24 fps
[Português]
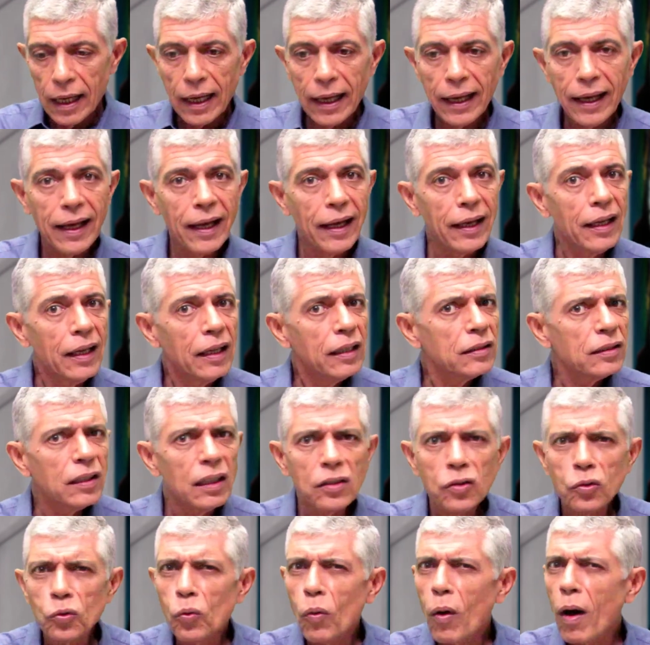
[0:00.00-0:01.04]
é,
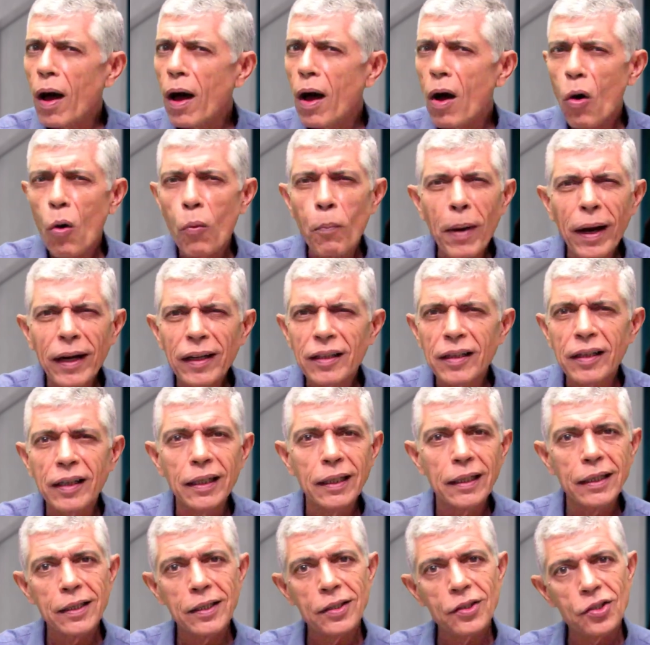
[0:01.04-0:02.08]
sensual,
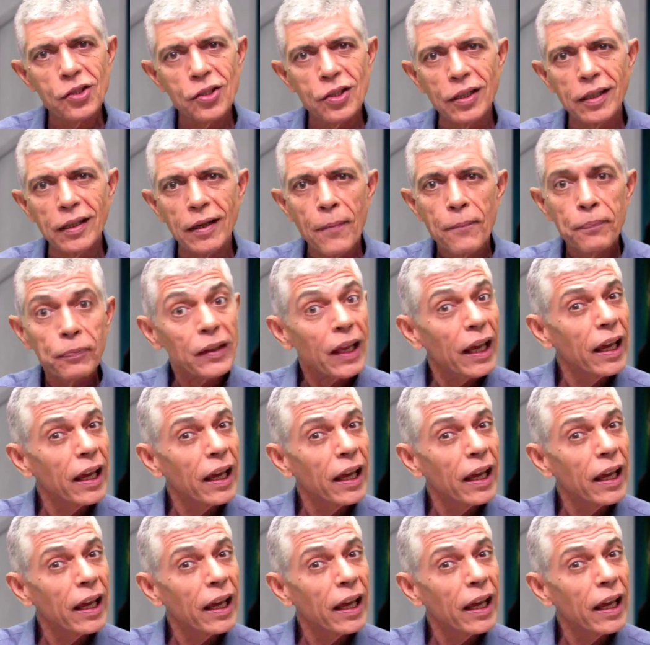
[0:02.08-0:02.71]
marcante,